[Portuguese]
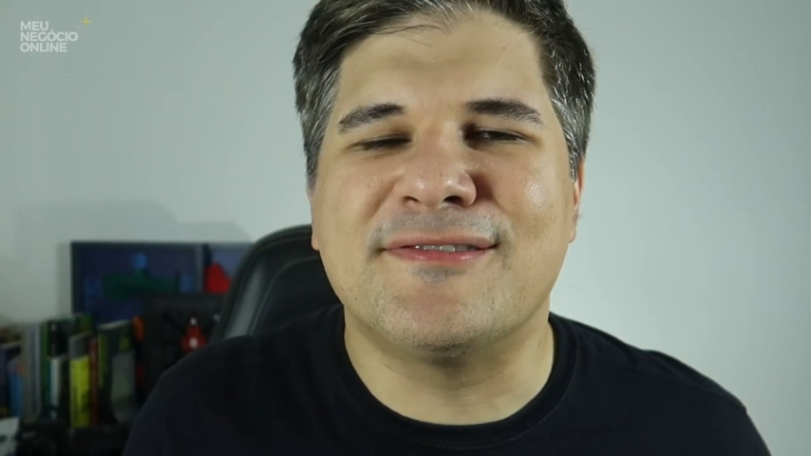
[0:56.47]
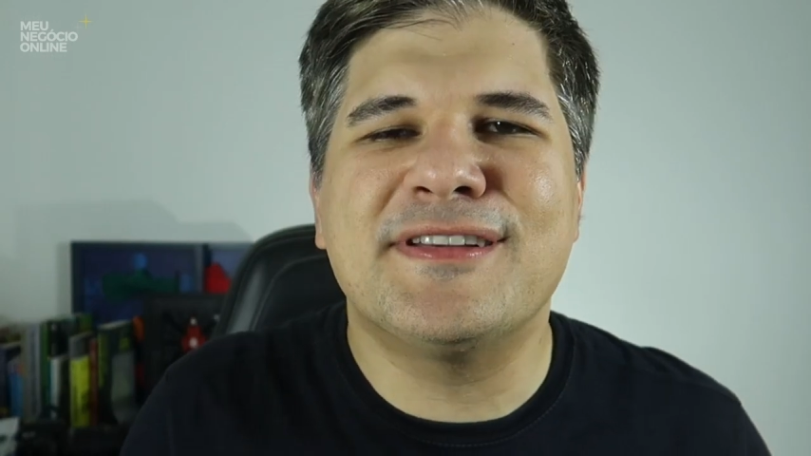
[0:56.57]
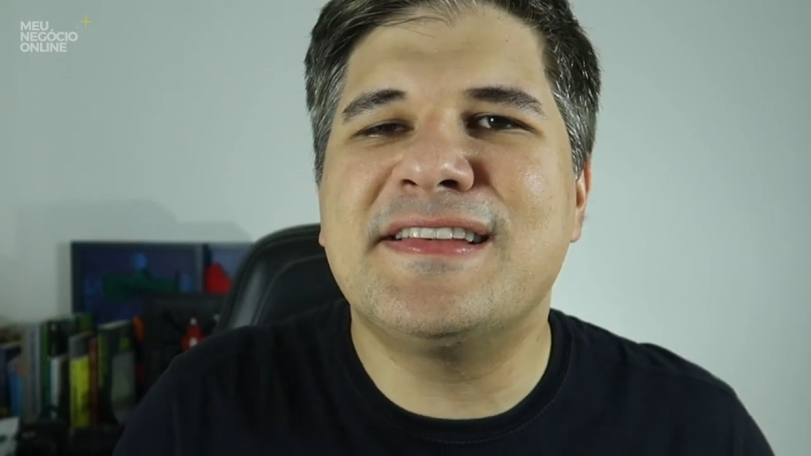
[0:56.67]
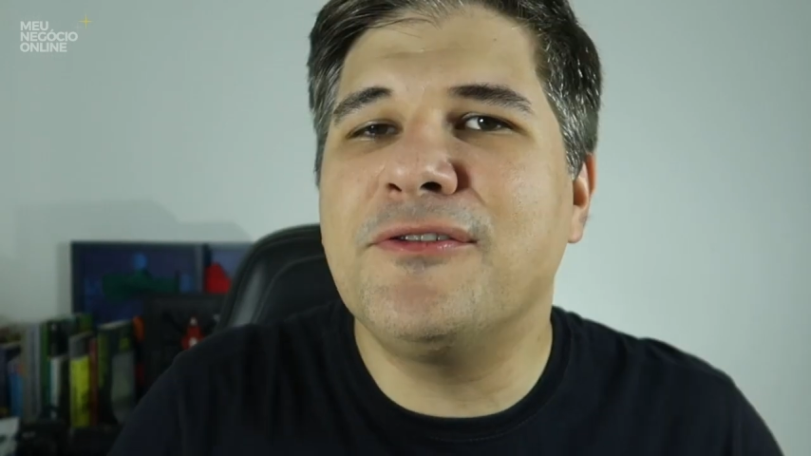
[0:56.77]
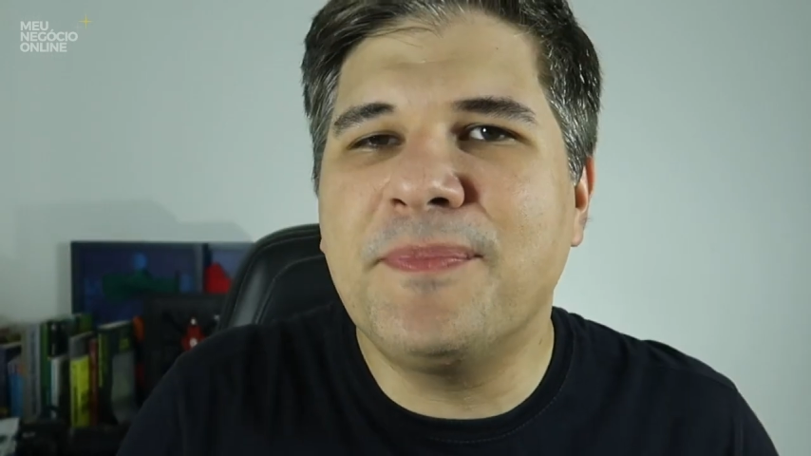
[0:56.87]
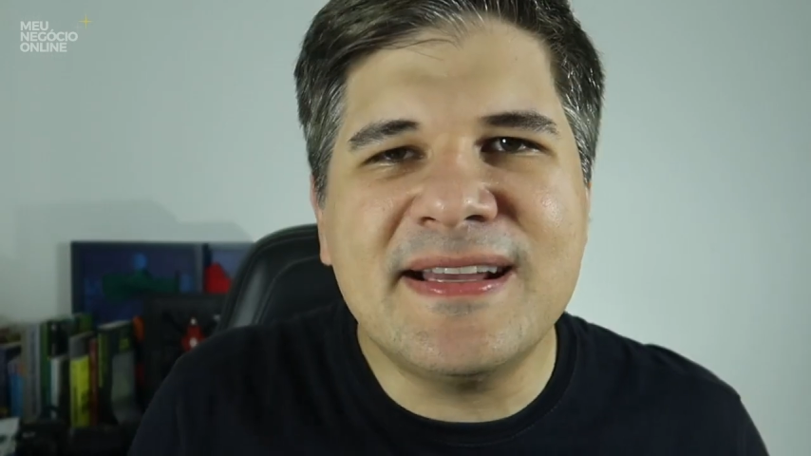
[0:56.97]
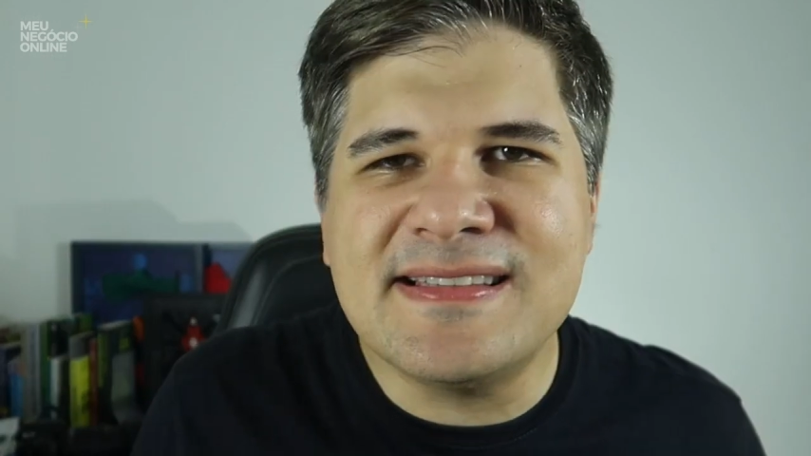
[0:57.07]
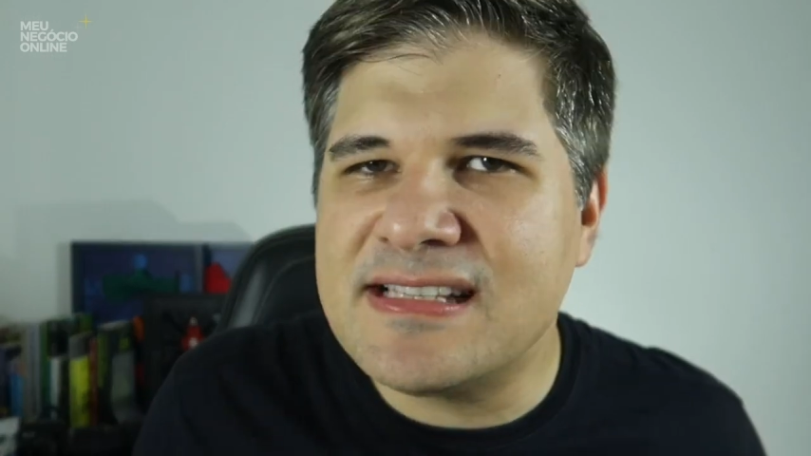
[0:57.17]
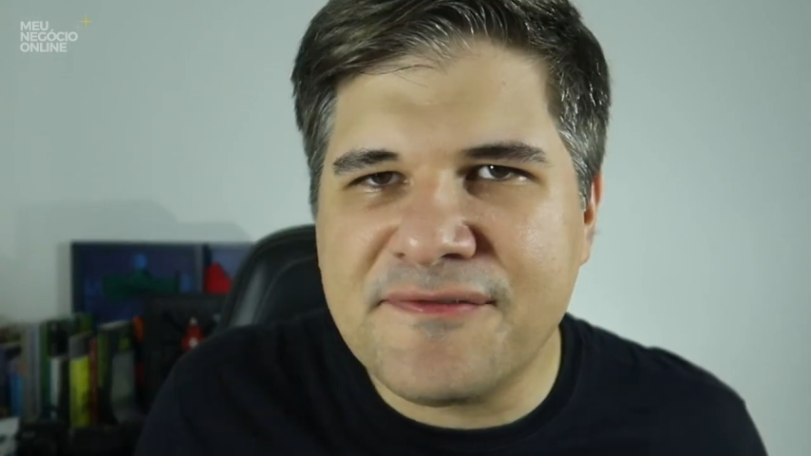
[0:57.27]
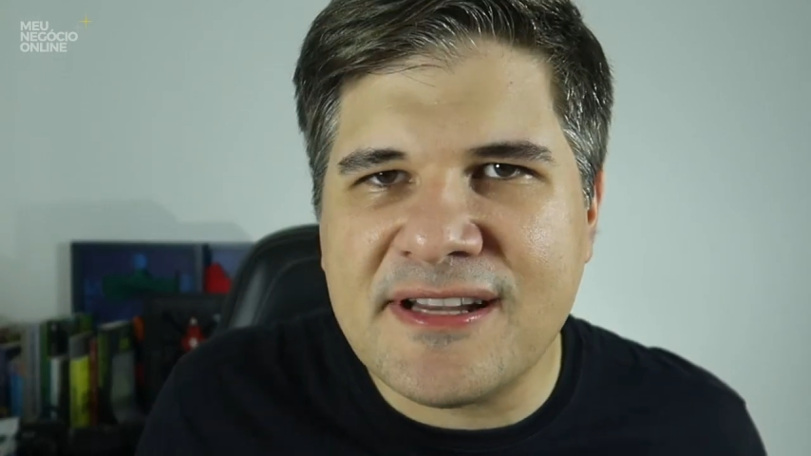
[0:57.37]
você não
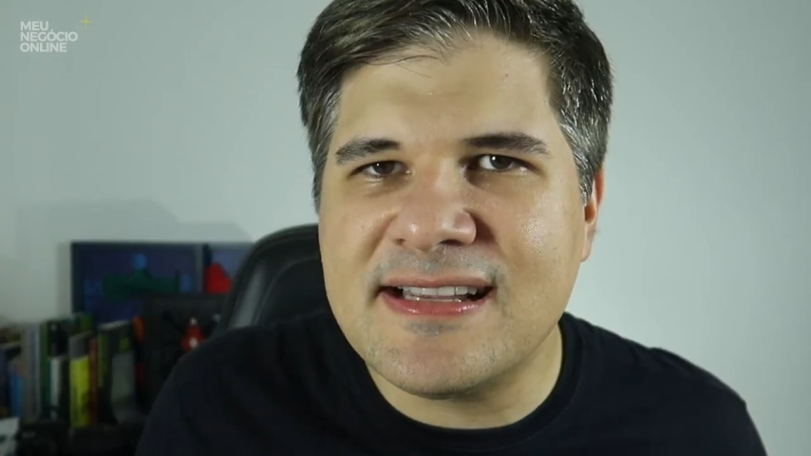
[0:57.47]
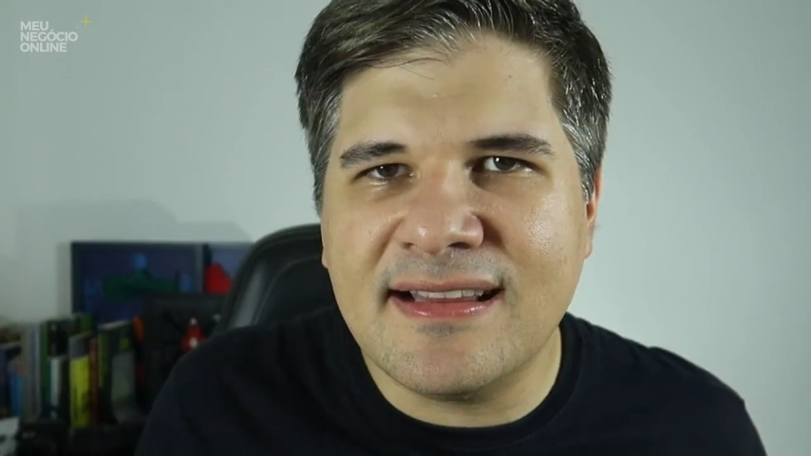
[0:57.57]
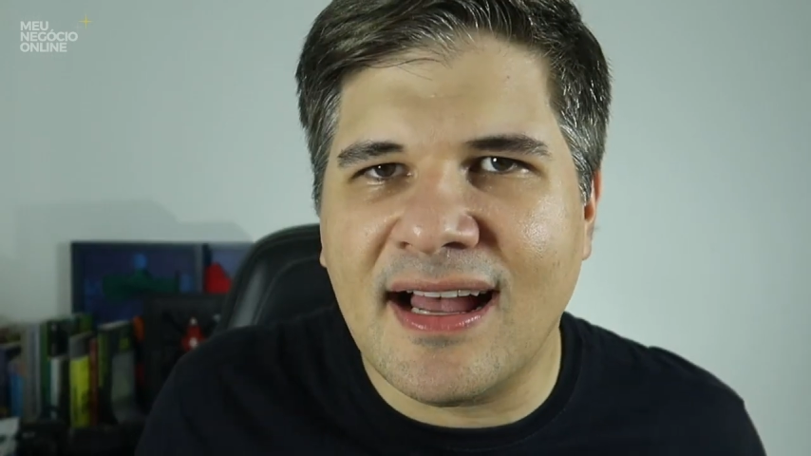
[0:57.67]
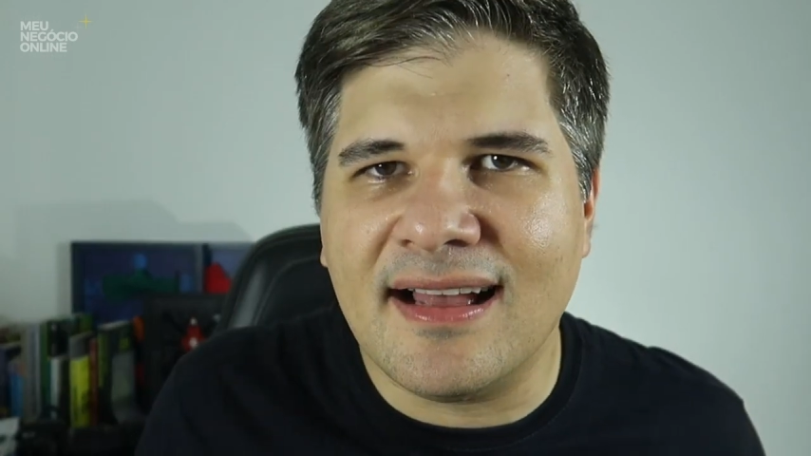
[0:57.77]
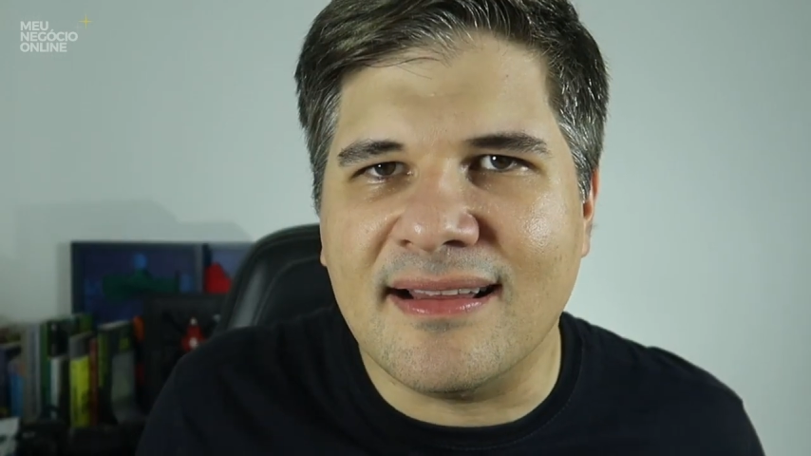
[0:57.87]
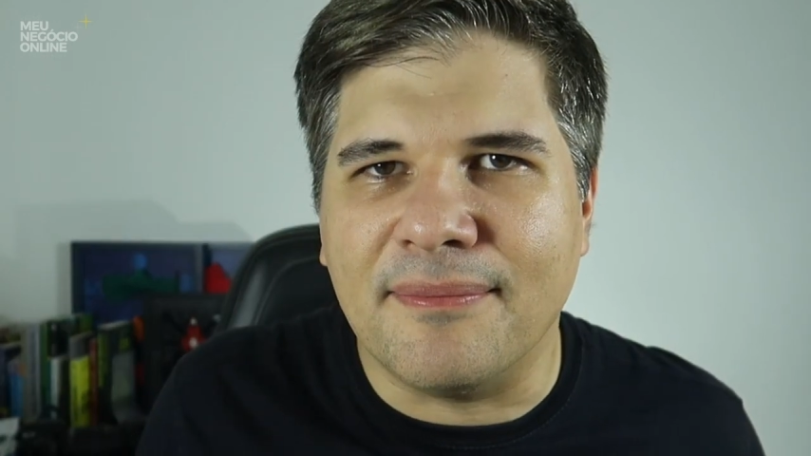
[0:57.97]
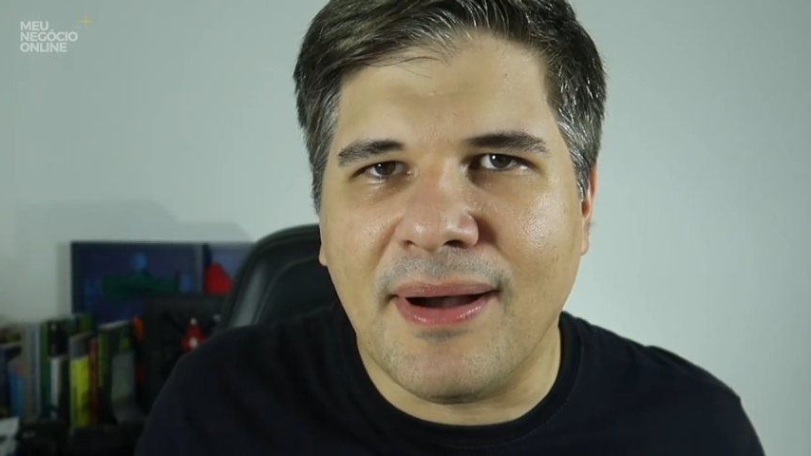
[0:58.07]
precisa fazer nada.